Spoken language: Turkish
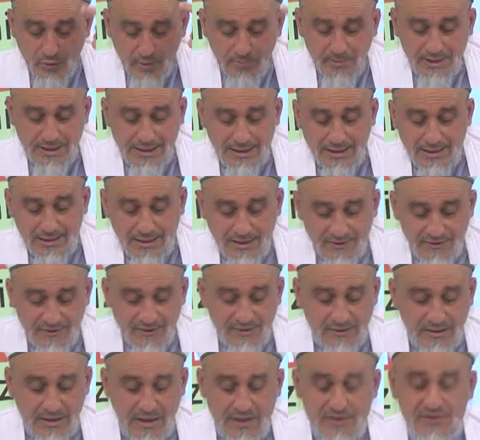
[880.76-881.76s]

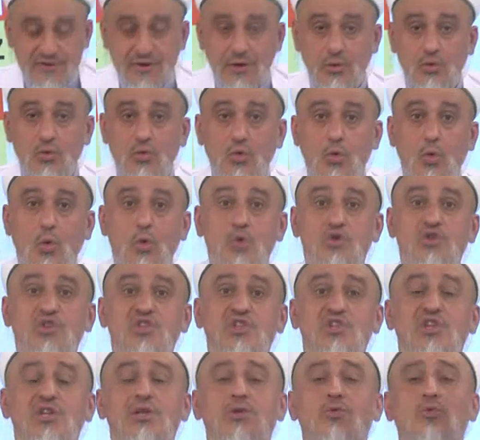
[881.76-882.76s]
minellezine eşreku o
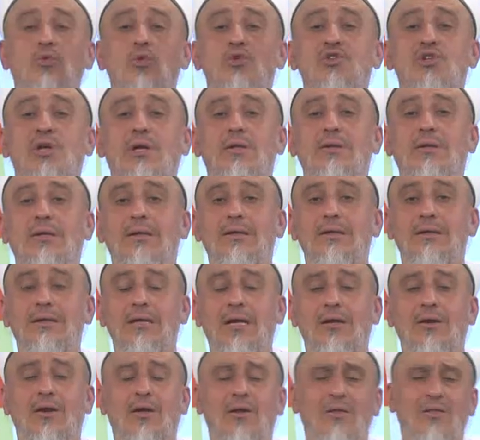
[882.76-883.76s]
şirk koşanları
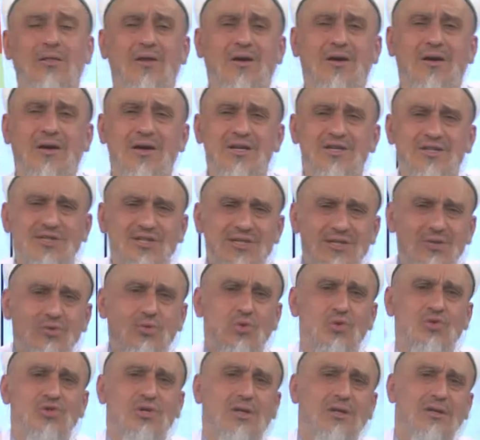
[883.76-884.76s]
yani Allah'a şirk
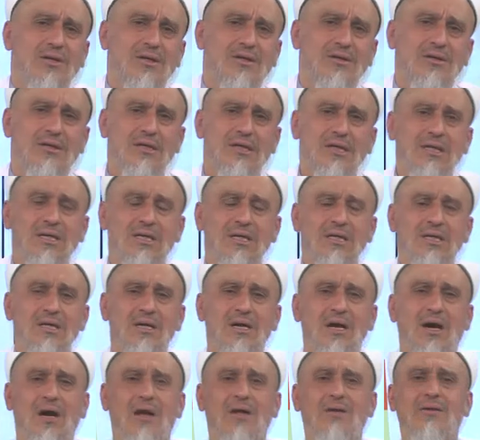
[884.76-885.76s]
koşanları
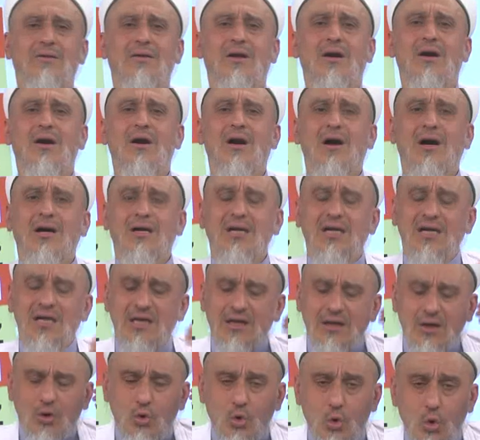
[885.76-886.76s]
Allah'a
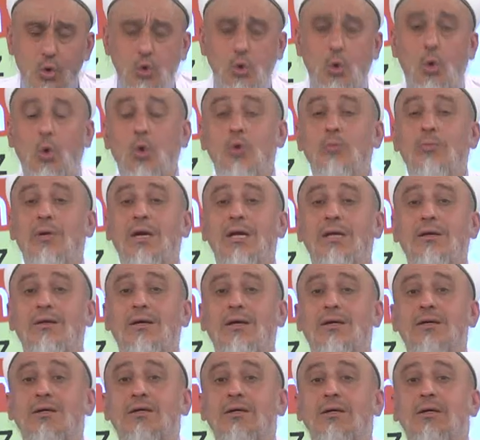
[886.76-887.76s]
hakkıyla kul
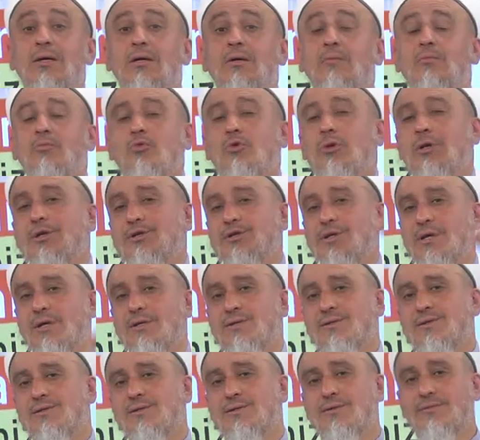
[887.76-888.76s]
olmayanları
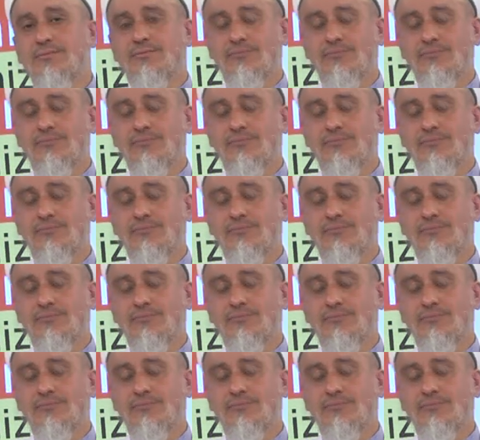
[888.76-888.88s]
bulacaksın.